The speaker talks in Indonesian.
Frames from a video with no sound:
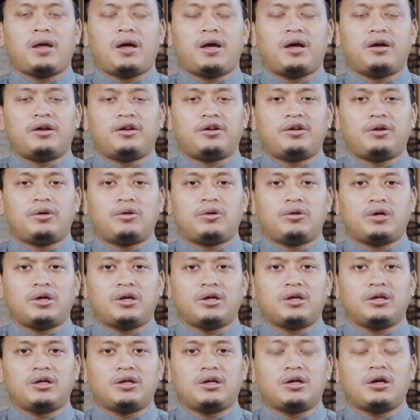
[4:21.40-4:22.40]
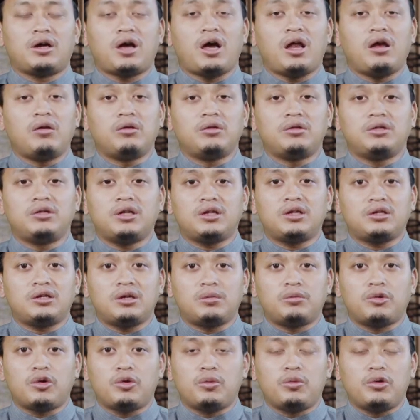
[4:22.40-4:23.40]
Ada orang yang kalau dia
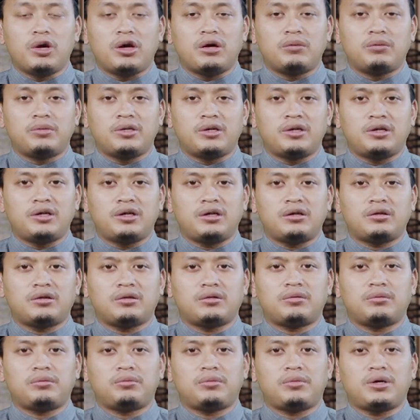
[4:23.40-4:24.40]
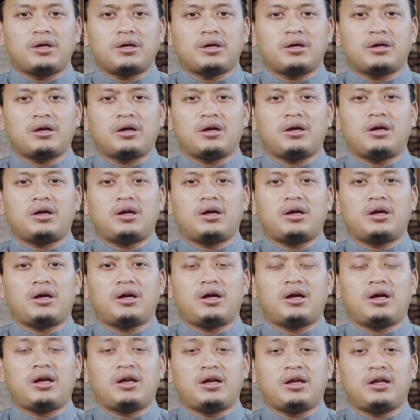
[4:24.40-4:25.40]
tidak berhubungan badan maka
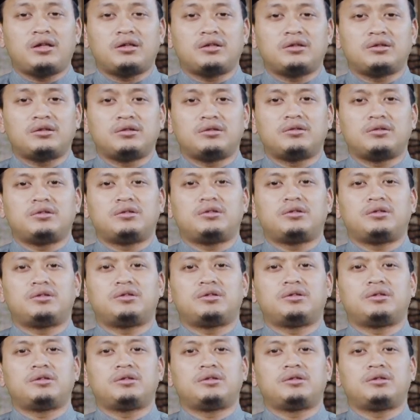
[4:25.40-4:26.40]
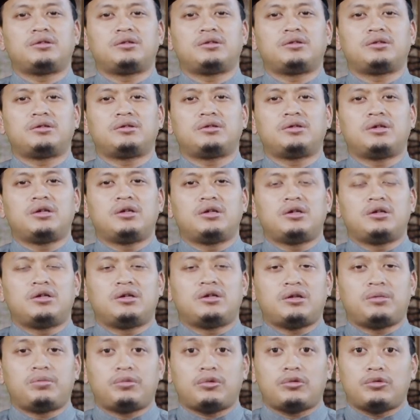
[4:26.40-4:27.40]
alat e,
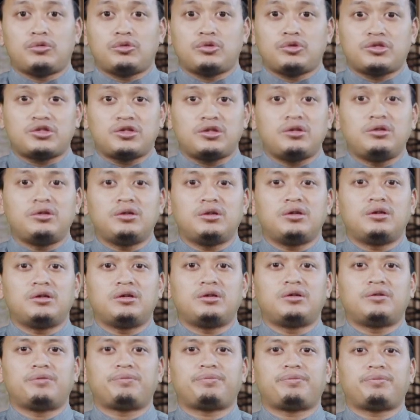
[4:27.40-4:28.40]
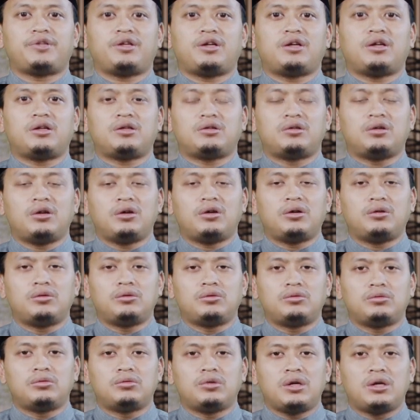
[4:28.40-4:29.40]
reproduksinya
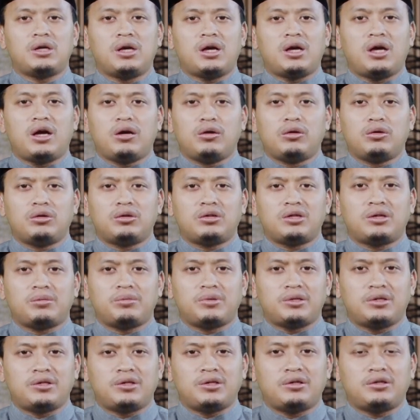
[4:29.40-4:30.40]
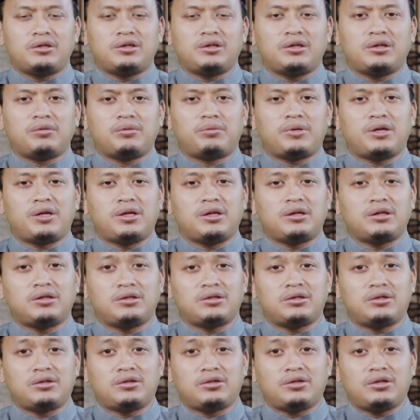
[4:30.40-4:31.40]
atau anggota badan yang paling
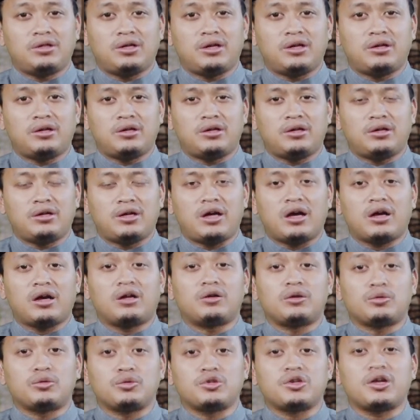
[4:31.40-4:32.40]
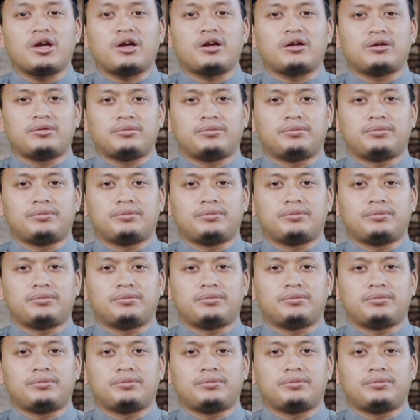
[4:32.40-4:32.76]
inti ada akan rusak.